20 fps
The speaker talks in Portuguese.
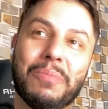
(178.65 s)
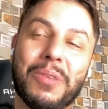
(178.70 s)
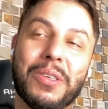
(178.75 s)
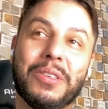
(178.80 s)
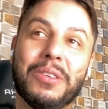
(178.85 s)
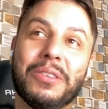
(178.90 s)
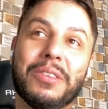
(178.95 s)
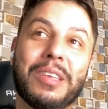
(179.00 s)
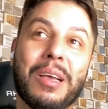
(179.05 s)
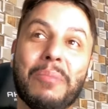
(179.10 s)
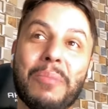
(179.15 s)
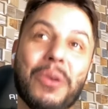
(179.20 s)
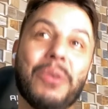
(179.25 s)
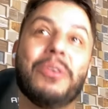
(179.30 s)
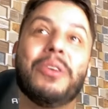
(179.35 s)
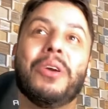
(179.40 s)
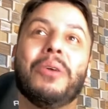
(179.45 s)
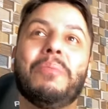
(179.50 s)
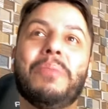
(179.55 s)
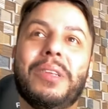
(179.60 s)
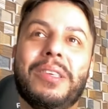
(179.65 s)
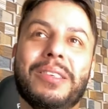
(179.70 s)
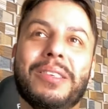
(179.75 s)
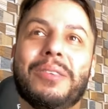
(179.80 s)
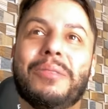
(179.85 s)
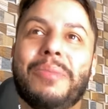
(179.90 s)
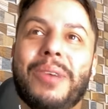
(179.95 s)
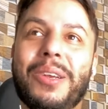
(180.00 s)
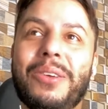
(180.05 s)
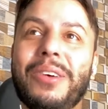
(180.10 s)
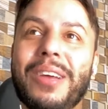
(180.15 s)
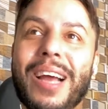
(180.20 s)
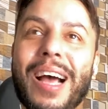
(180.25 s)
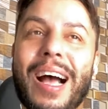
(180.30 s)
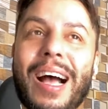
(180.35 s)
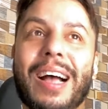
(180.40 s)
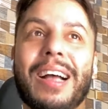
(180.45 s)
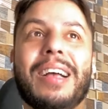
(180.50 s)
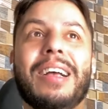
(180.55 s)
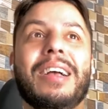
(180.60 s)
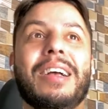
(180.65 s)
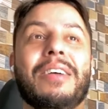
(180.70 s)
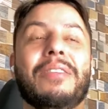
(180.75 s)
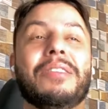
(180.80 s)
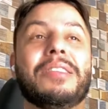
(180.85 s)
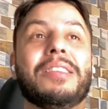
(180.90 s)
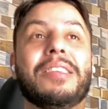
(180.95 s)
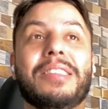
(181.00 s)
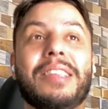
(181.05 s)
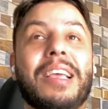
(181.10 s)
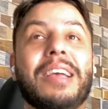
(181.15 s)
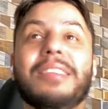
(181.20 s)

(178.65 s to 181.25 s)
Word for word: preciso saber o que eu preciso melhorar. Você